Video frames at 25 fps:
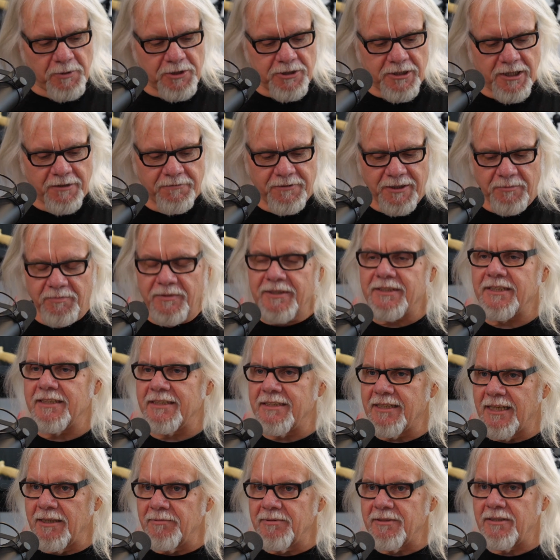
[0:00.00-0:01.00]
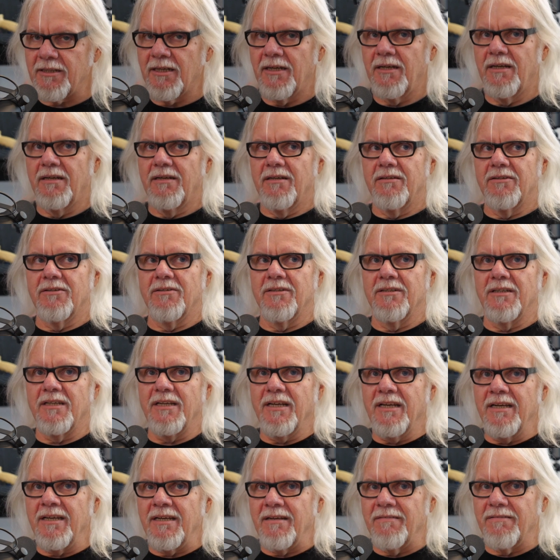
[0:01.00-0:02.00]
ja. beschäftigt mit sich selbst. Mhm. Und
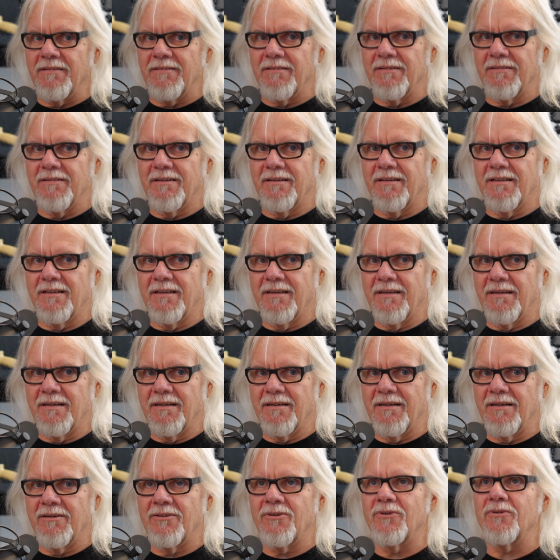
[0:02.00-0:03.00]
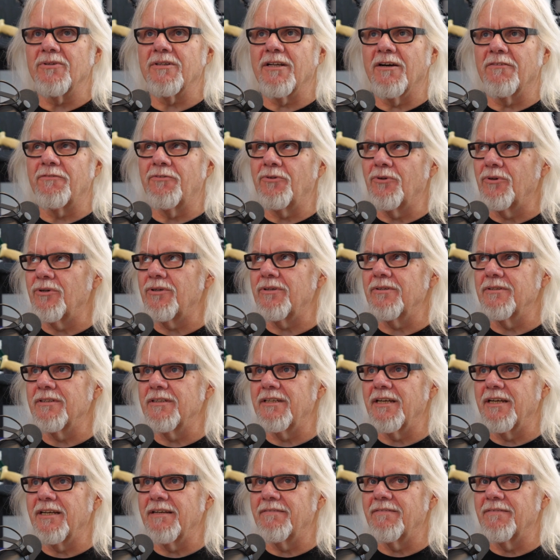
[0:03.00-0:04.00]
ich gucke davor
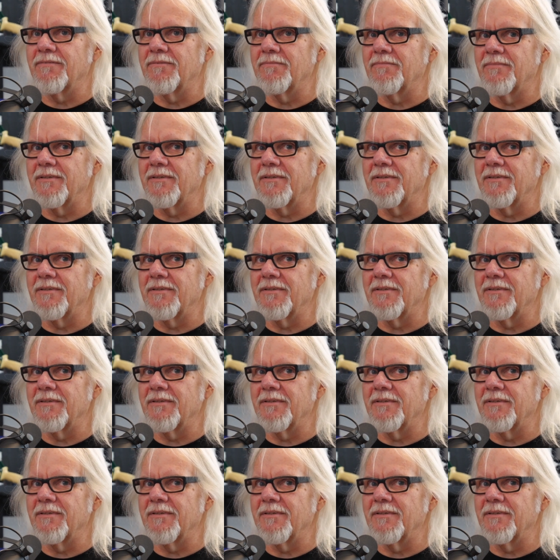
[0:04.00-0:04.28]
und denke,